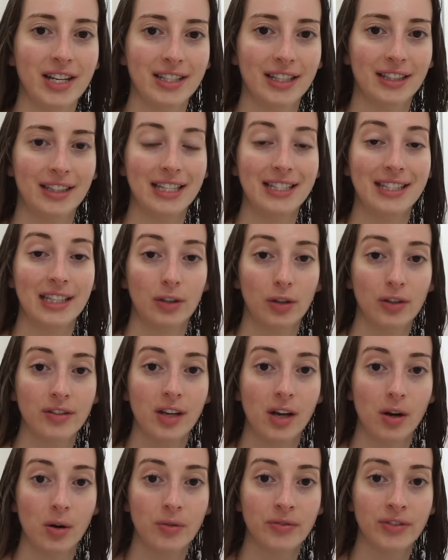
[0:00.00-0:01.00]
c'était
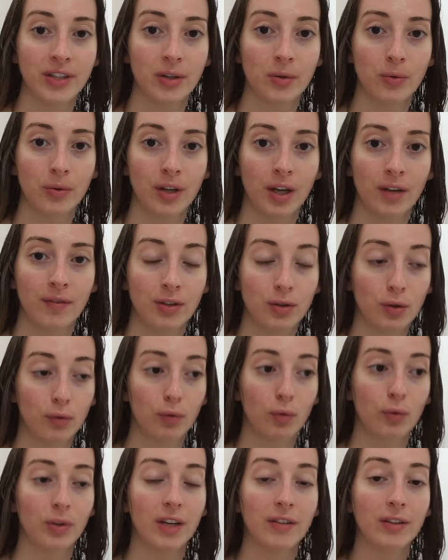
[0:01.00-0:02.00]
7h55 qu'on arrivait, sauf
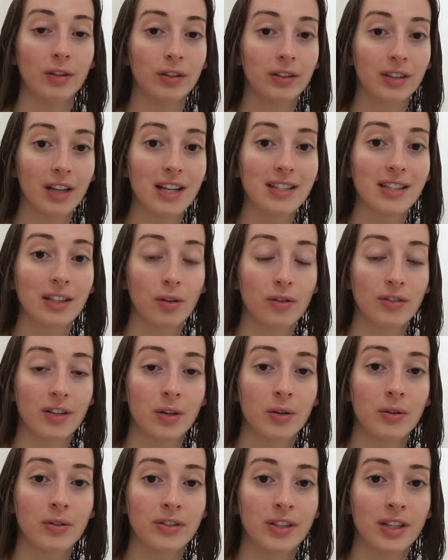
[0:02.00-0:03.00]
qu'on avait notre train
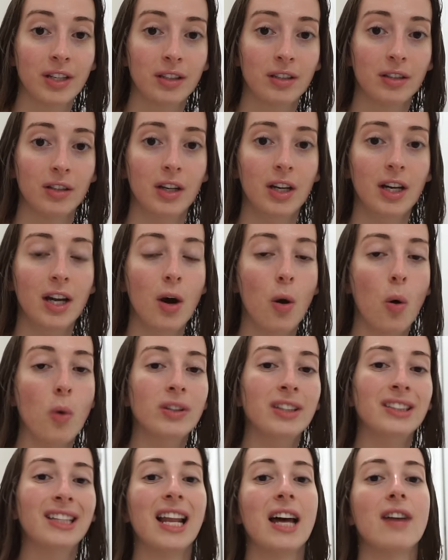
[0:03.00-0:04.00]
7h55.
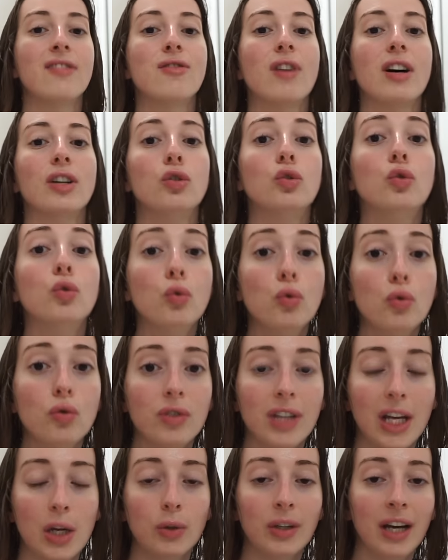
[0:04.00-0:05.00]
On était la voie
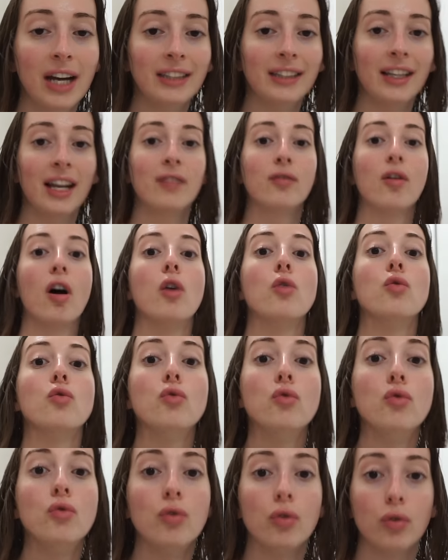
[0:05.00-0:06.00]
12 et le train était la voie
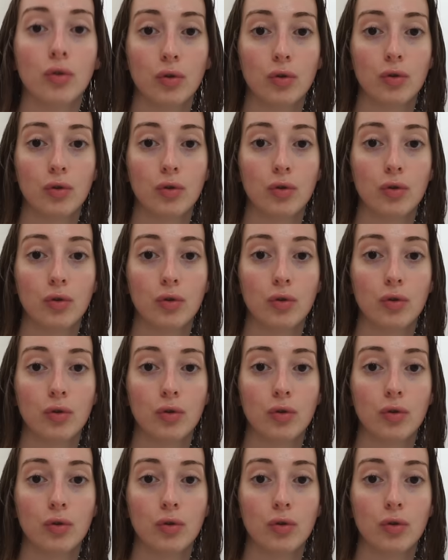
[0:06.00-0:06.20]
1.